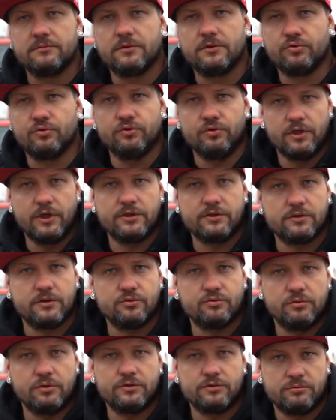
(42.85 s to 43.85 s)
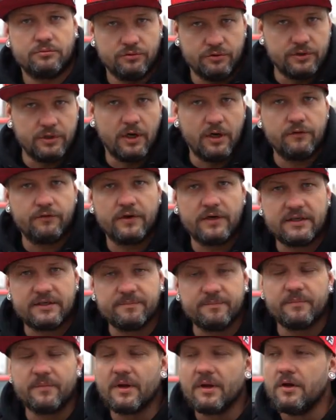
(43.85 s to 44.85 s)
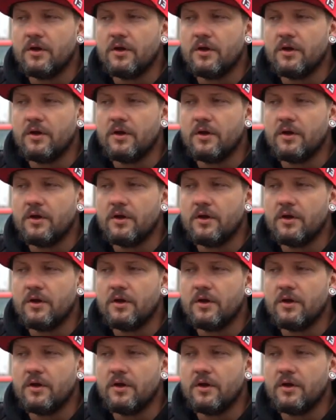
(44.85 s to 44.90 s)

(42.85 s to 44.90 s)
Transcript: Also nicht jetzt, also jetzt die Tara verlassen.